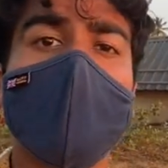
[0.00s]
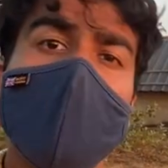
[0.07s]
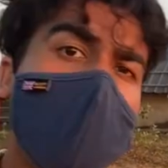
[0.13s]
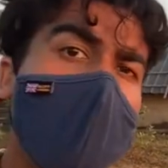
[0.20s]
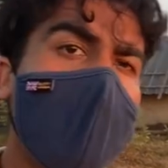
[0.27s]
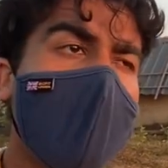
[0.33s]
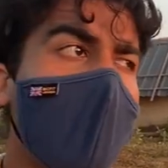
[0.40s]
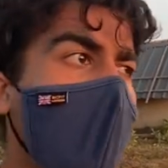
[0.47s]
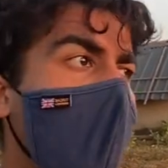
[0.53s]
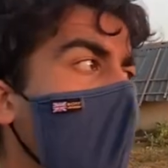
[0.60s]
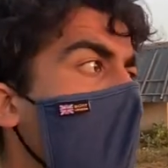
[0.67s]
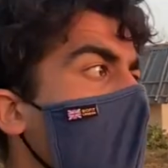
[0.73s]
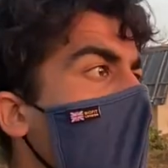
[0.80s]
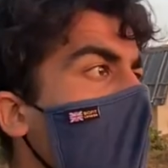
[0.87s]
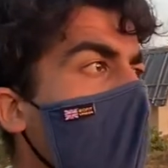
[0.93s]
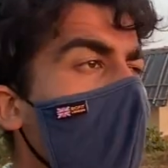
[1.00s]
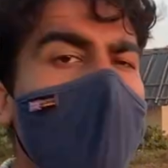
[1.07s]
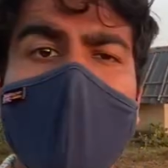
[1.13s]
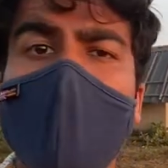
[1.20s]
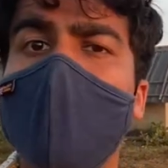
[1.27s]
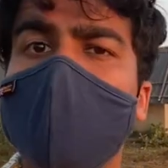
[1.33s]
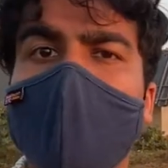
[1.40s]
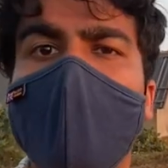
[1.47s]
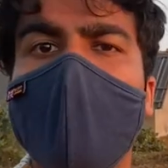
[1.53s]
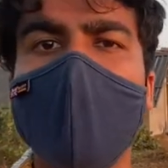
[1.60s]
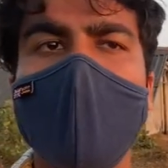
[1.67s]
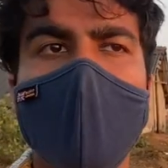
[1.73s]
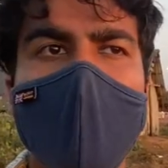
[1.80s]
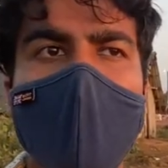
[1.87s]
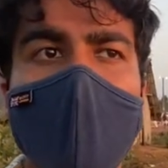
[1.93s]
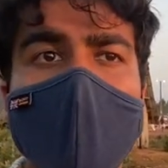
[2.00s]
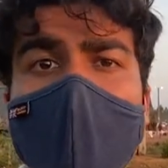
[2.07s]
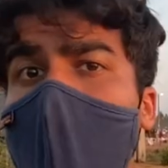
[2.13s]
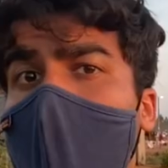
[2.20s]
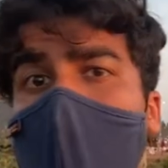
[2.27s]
मुझे शॉपिंग करनी है यहाँ लोग मेनली शॉपिंग करने आते हैं मैंने